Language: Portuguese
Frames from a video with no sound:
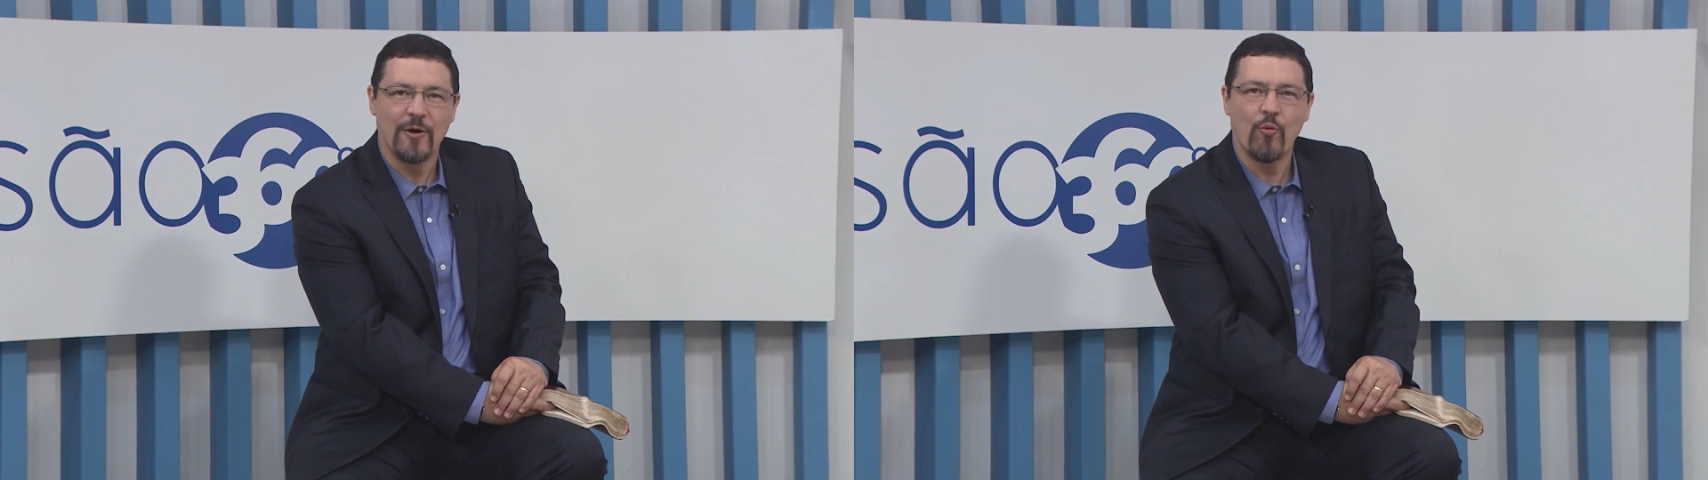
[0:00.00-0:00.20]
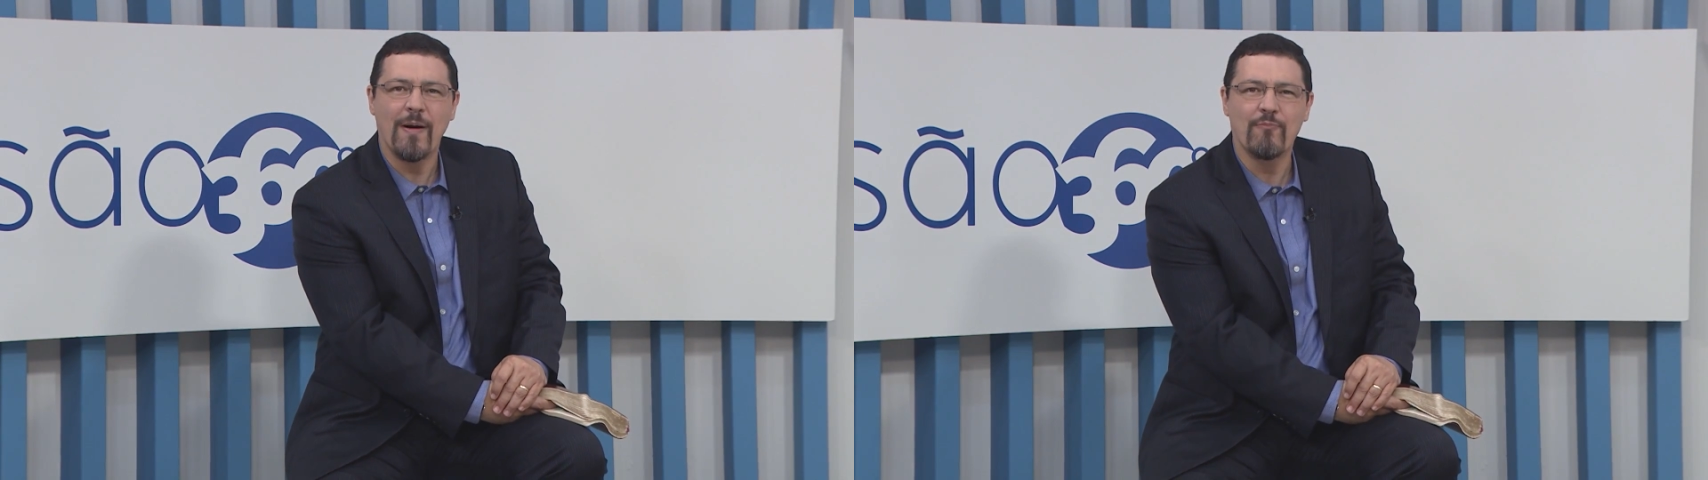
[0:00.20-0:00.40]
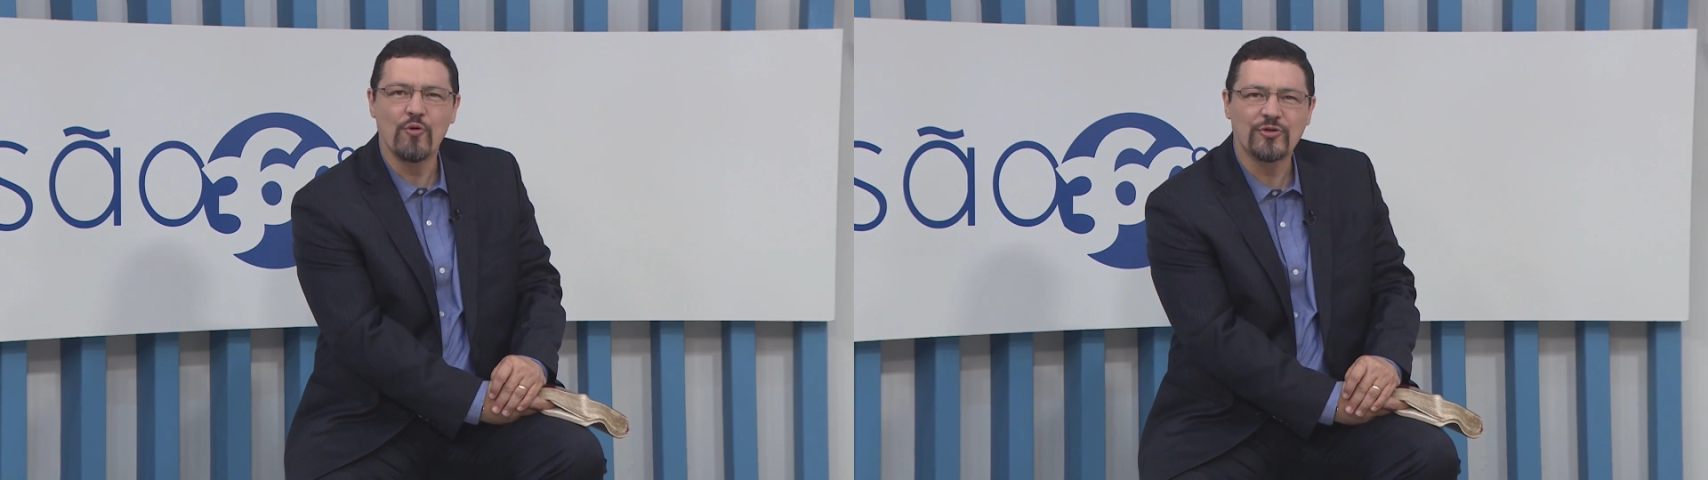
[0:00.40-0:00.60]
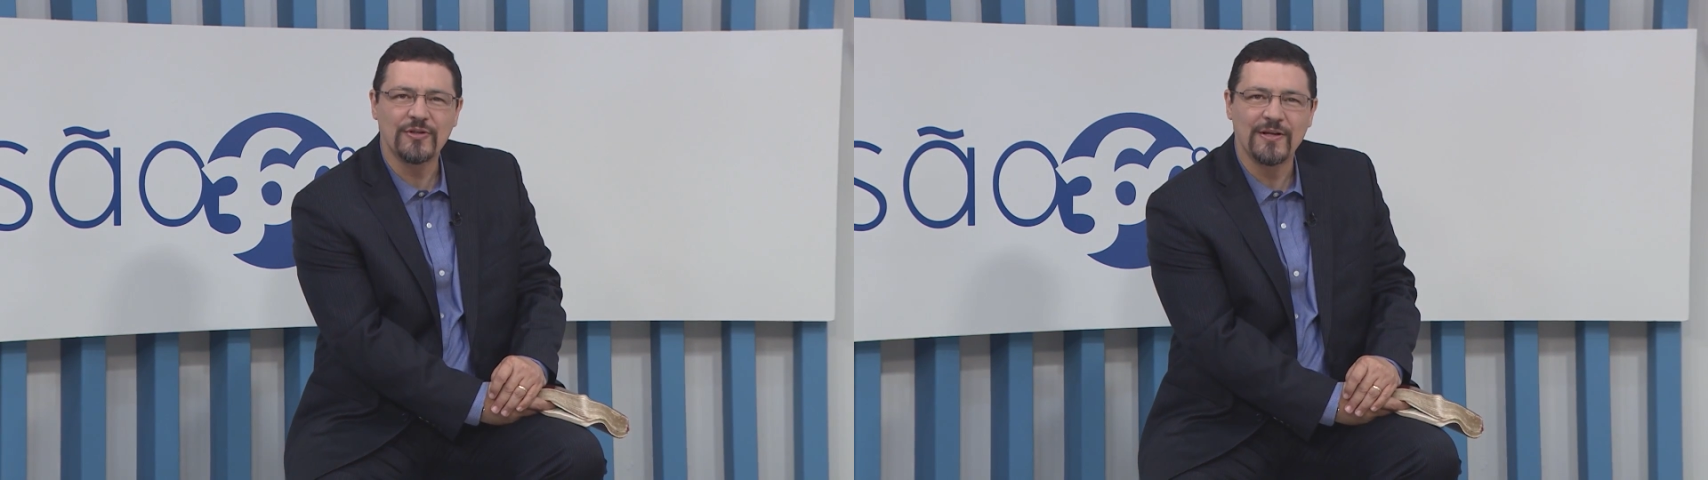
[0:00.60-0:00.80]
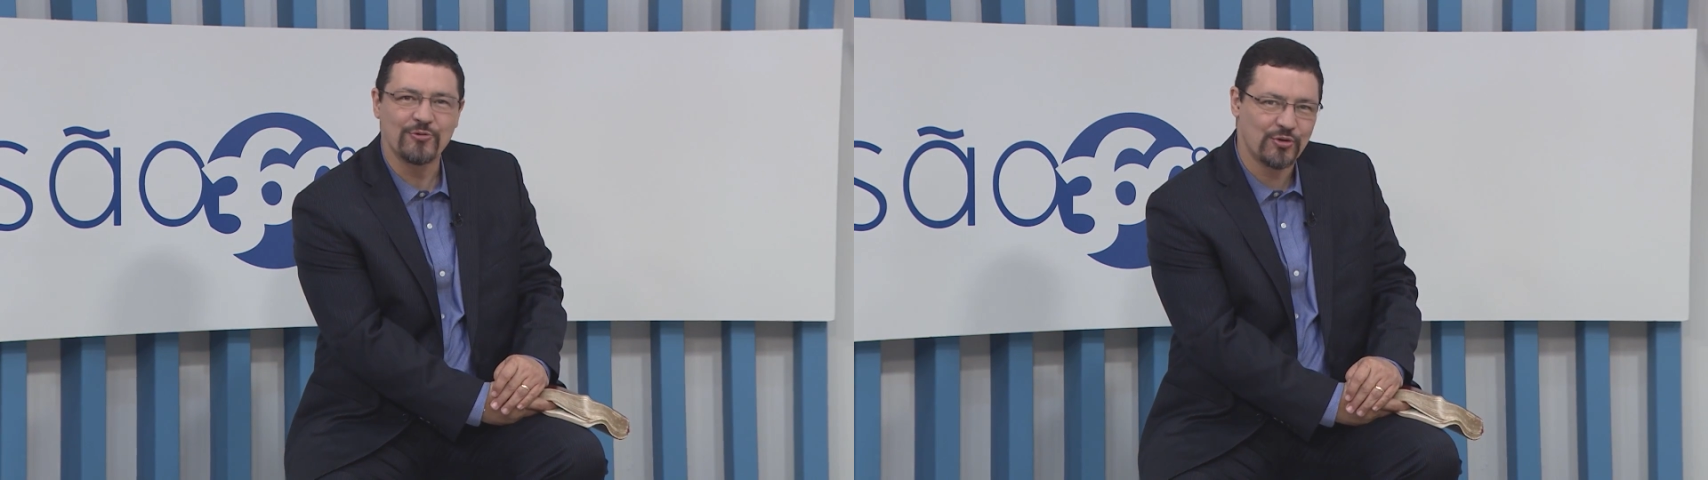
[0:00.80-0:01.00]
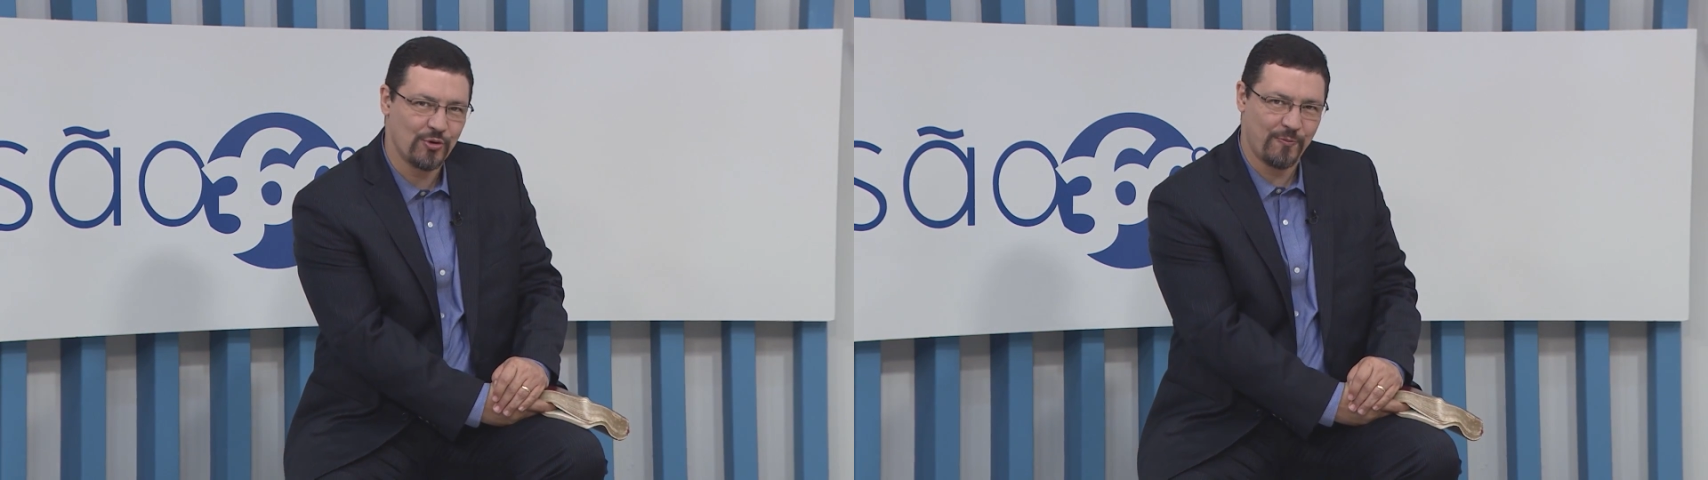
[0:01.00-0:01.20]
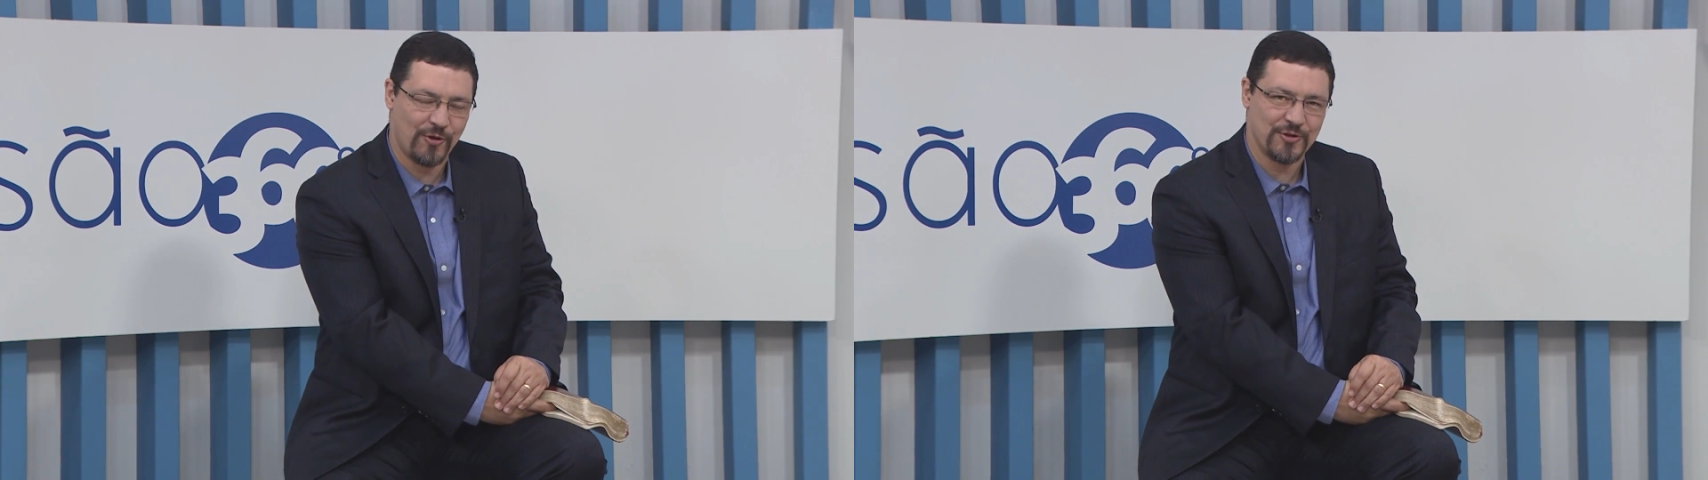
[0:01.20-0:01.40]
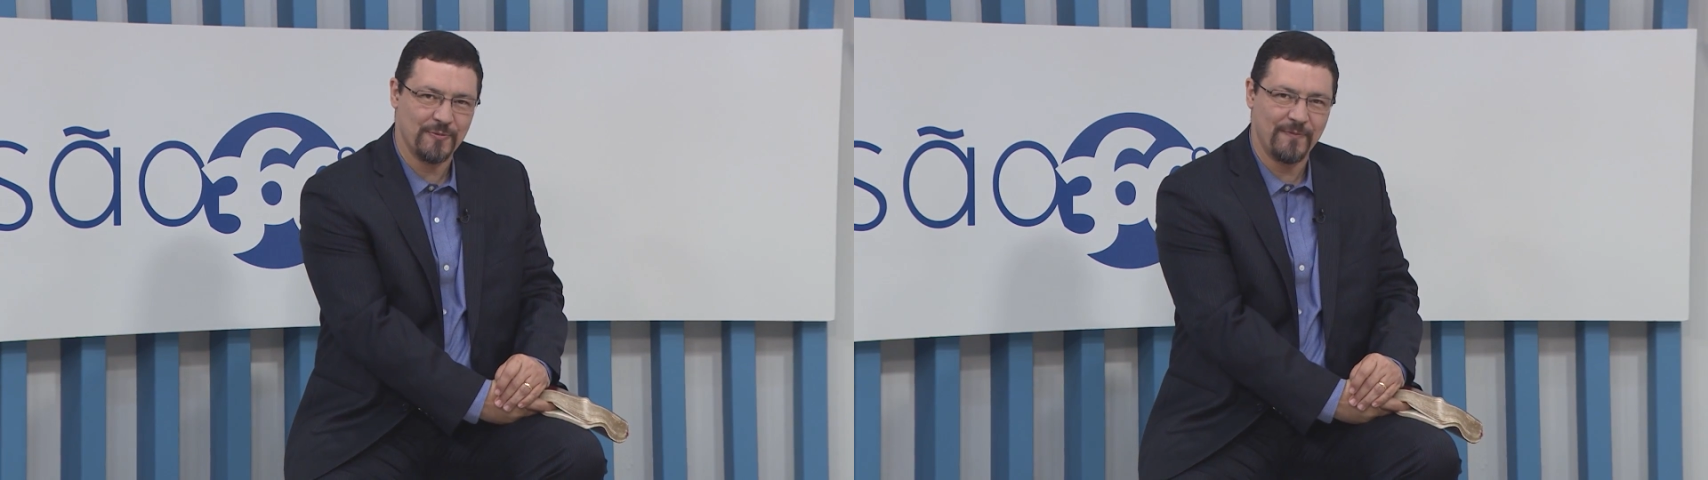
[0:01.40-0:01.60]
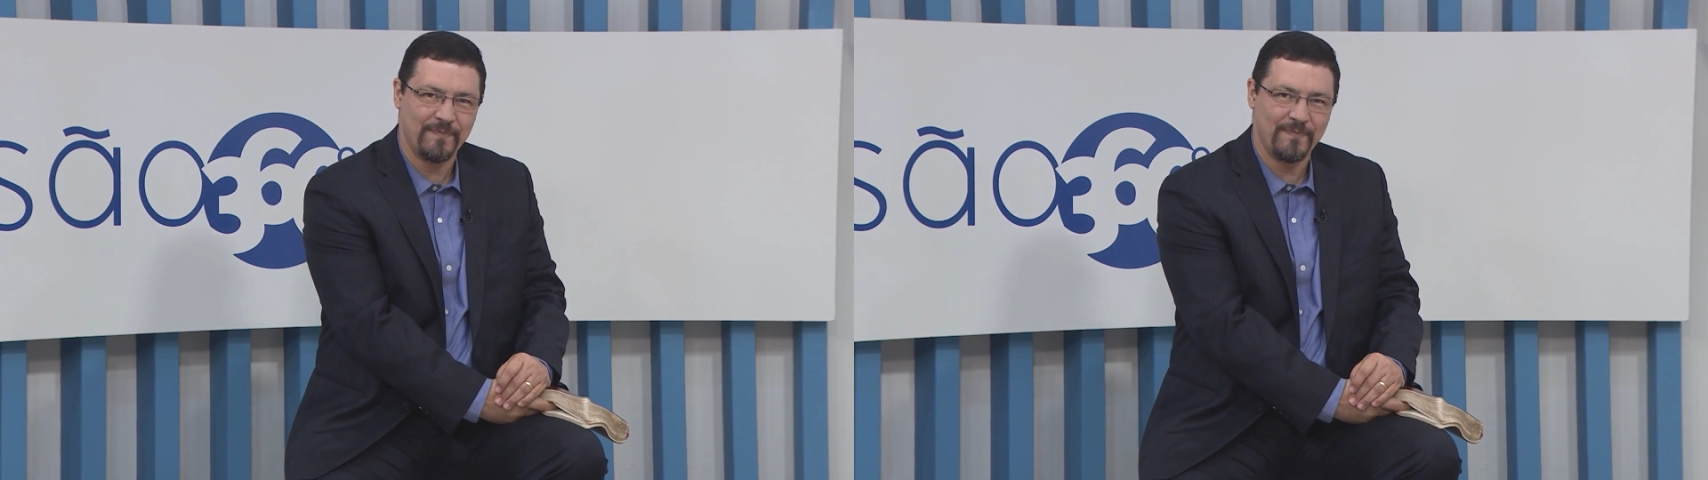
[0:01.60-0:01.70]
o amor de Deus ao seu próximo.